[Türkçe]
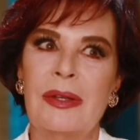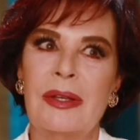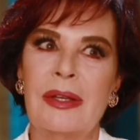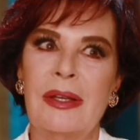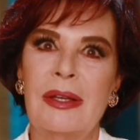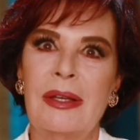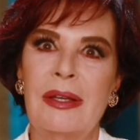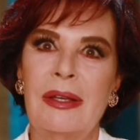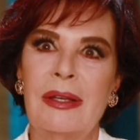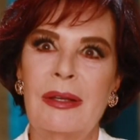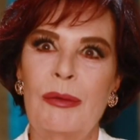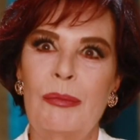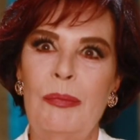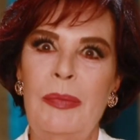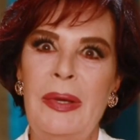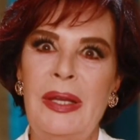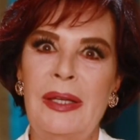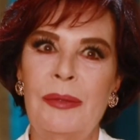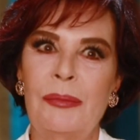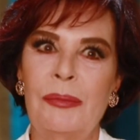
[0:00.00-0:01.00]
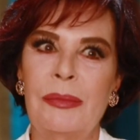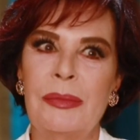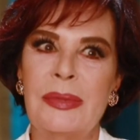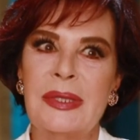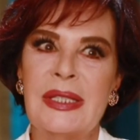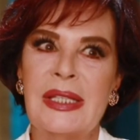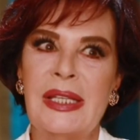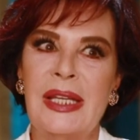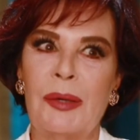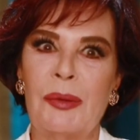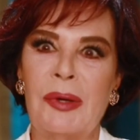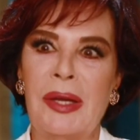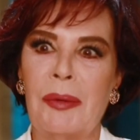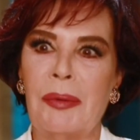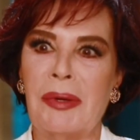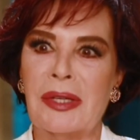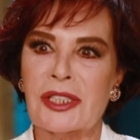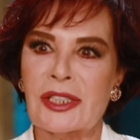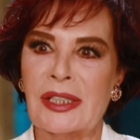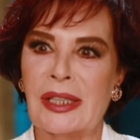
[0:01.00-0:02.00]
Ee, benim
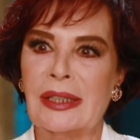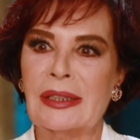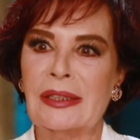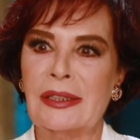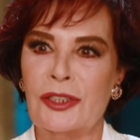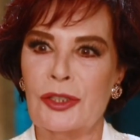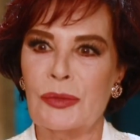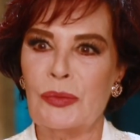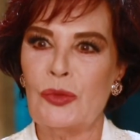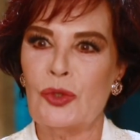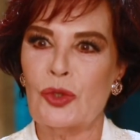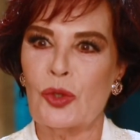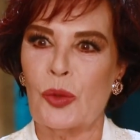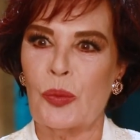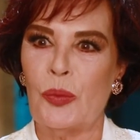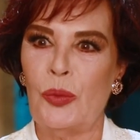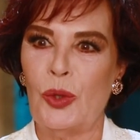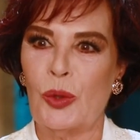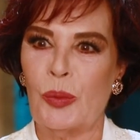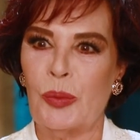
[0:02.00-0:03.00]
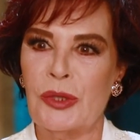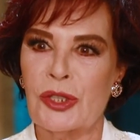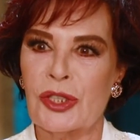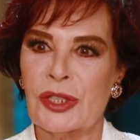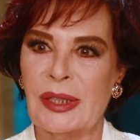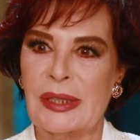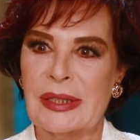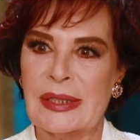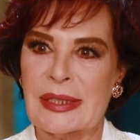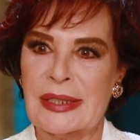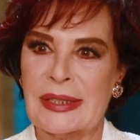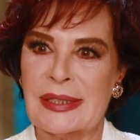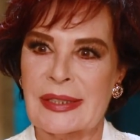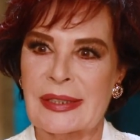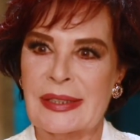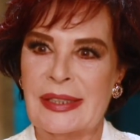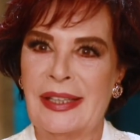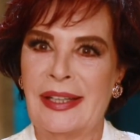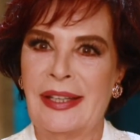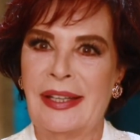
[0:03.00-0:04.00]
sinemaya başlangıcım çok büyük bir şans.
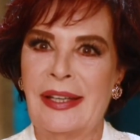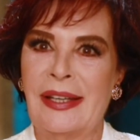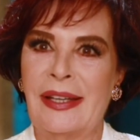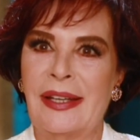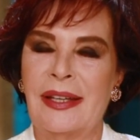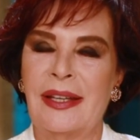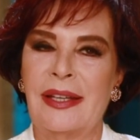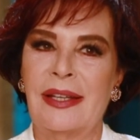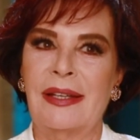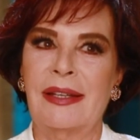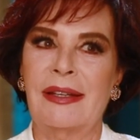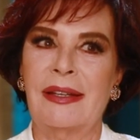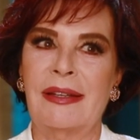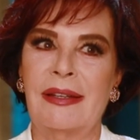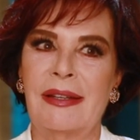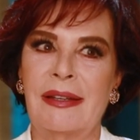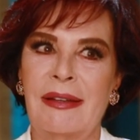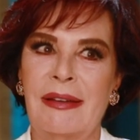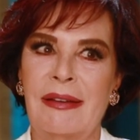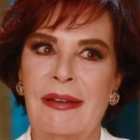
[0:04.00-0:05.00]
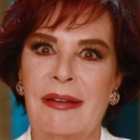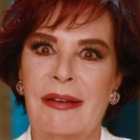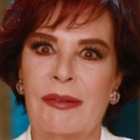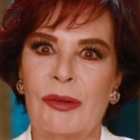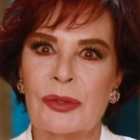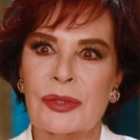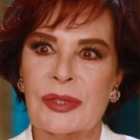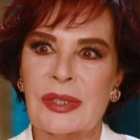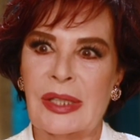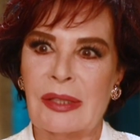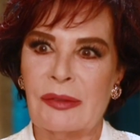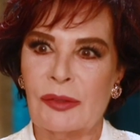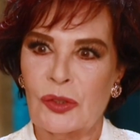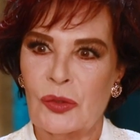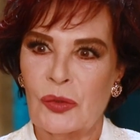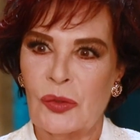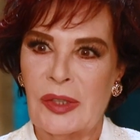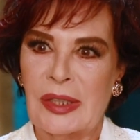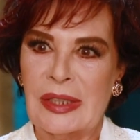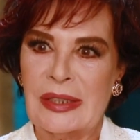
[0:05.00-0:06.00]
Ee,
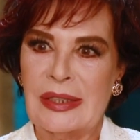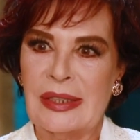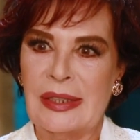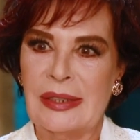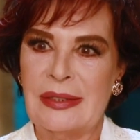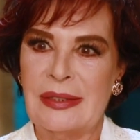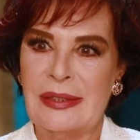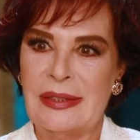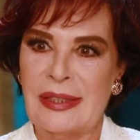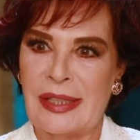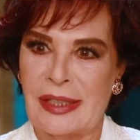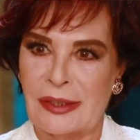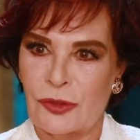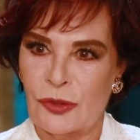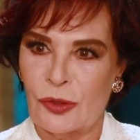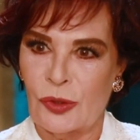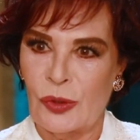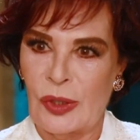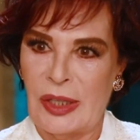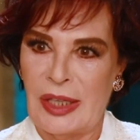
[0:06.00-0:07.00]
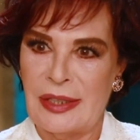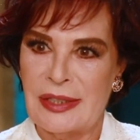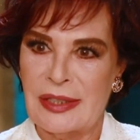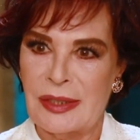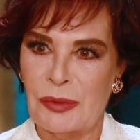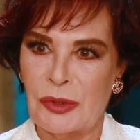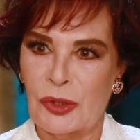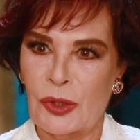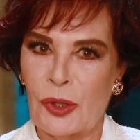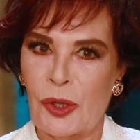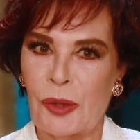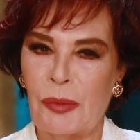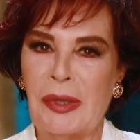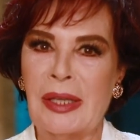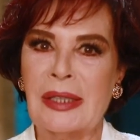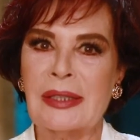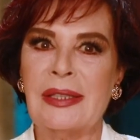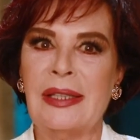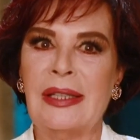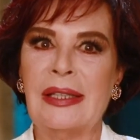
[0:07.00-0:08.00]
konservatuvarda tiyatro eğitimi
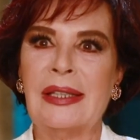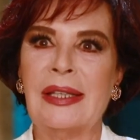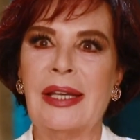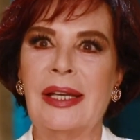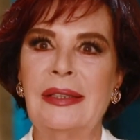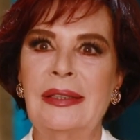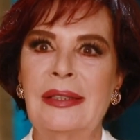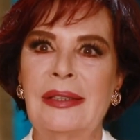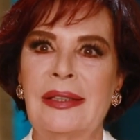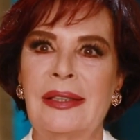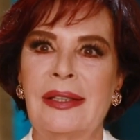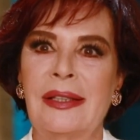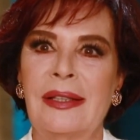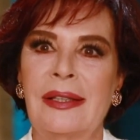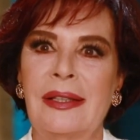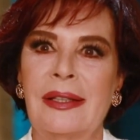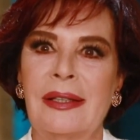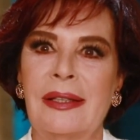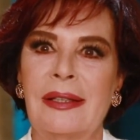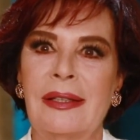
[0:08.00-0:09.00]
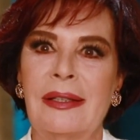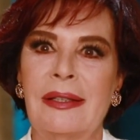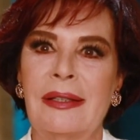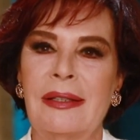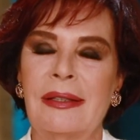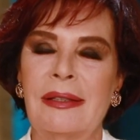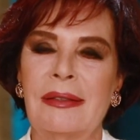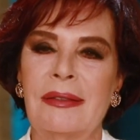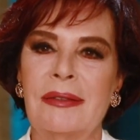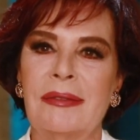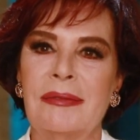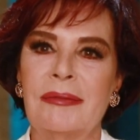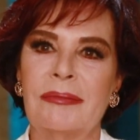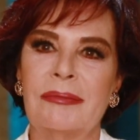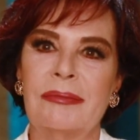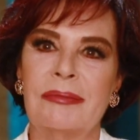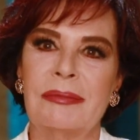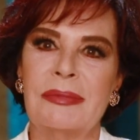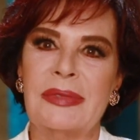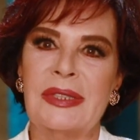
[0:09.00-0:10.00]
görmekteyken ee,
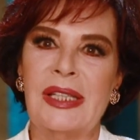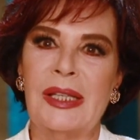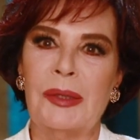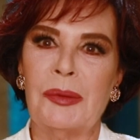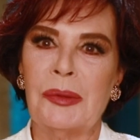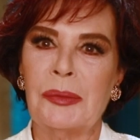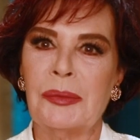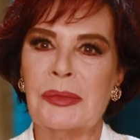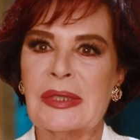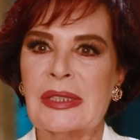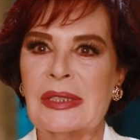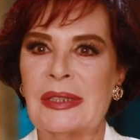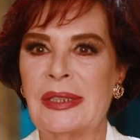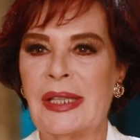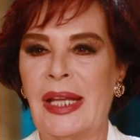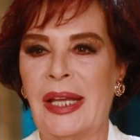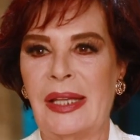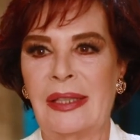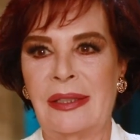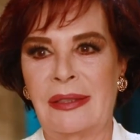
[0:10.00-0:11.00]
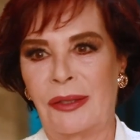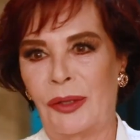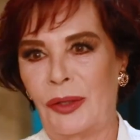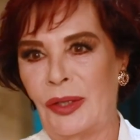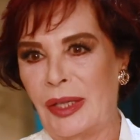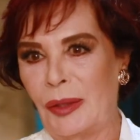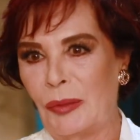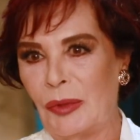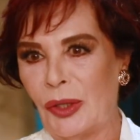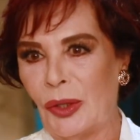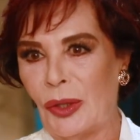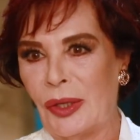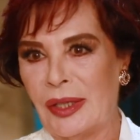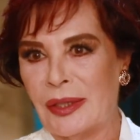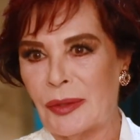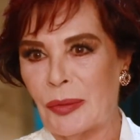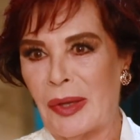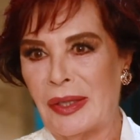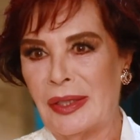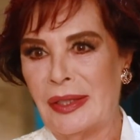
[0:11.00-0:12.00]
sinemamızın en önemli
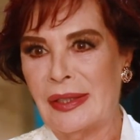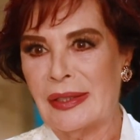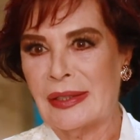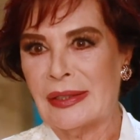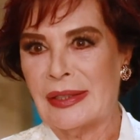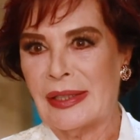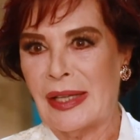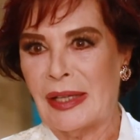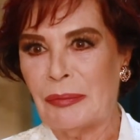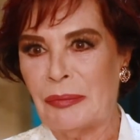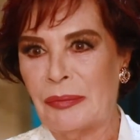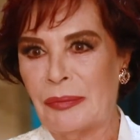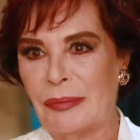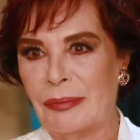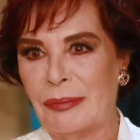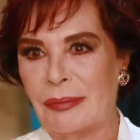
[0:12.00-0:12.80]
yönetmenlerinden